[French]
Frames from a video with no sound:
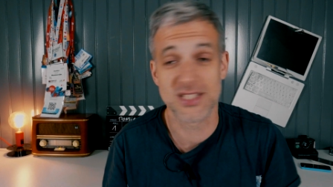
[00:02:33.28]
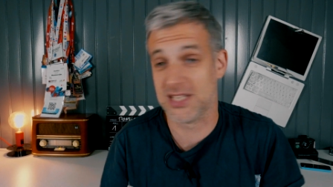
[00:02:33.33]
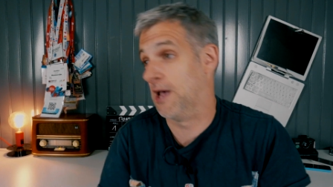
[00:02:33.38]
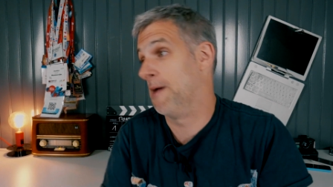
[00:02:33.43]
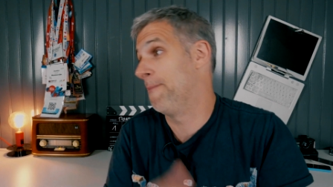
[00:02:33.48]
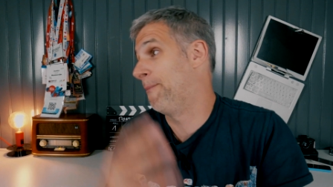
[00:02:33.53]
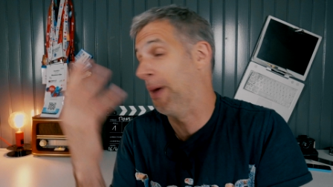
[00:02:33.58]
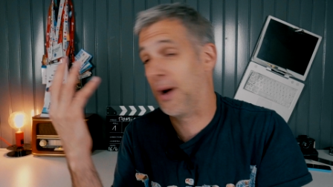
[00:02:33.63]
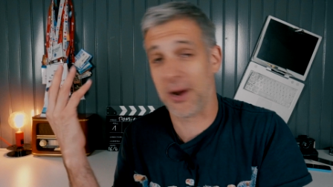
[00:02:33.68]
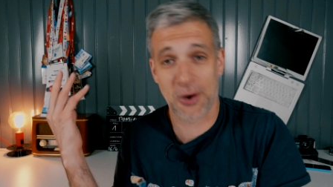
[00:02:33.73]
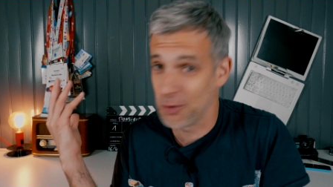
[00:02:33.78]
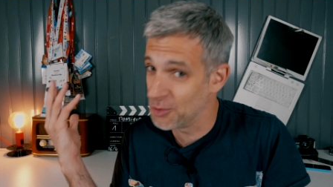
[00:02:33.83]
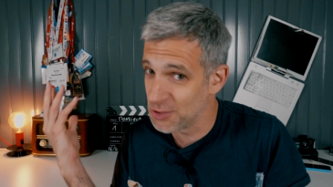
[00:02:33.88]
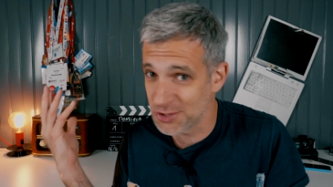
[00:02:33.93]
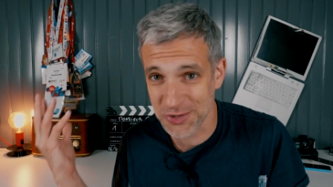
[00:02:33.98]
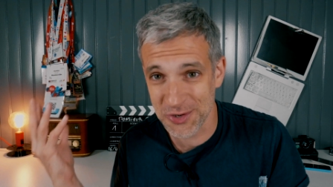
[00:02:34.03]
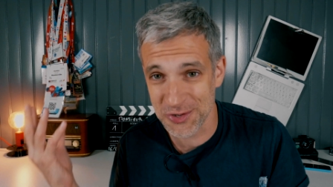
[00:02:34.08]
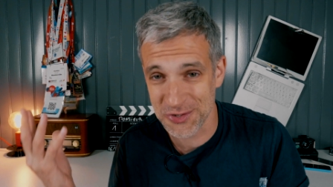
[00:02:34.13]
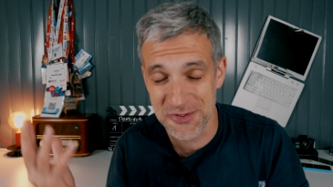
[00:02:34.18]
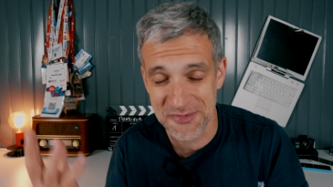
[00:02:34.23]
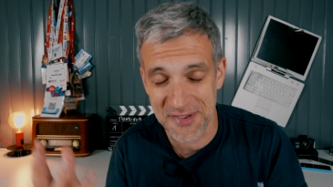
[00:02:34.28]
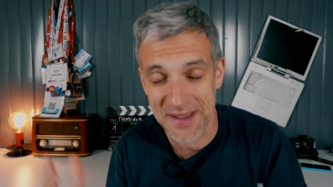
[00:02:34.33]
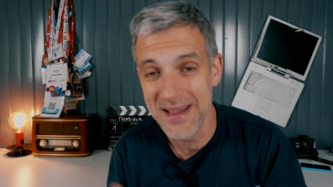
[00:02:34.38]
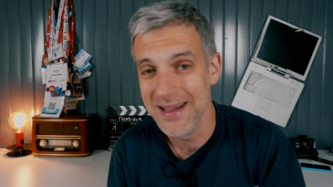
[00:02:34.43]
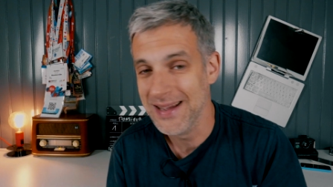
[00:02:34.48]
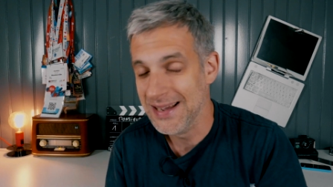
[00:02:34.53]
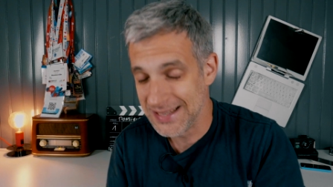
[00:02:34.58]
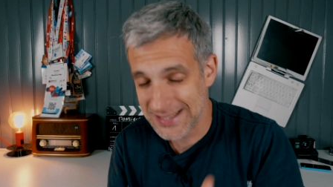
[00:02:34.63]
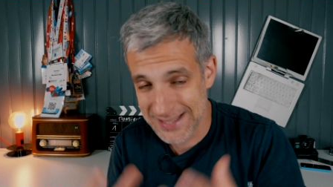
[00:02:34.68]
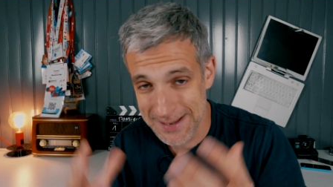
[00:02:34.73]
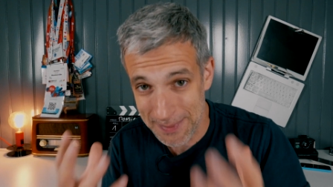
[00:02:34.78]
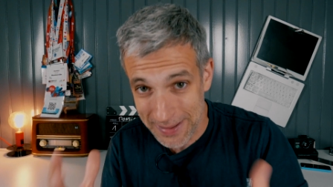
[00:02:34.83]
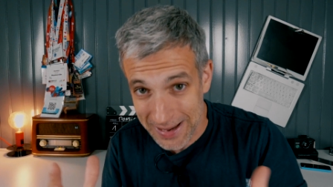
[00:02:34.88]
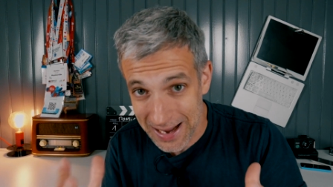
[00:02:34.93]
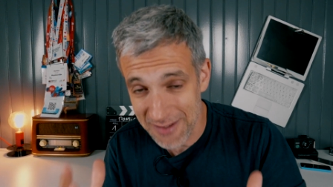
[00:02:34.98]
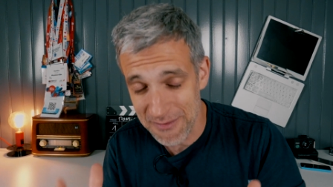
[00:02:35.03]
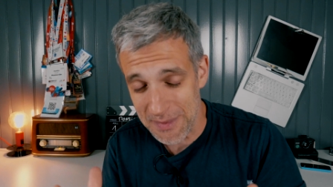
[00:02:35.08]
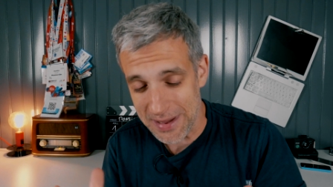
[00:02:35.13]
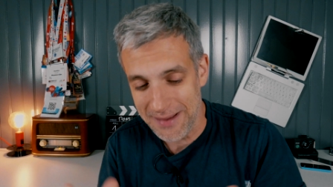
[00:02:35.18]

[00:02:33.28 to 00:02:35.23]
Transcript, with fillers: c'est pas cool ce que tu fais, c'est pas grave.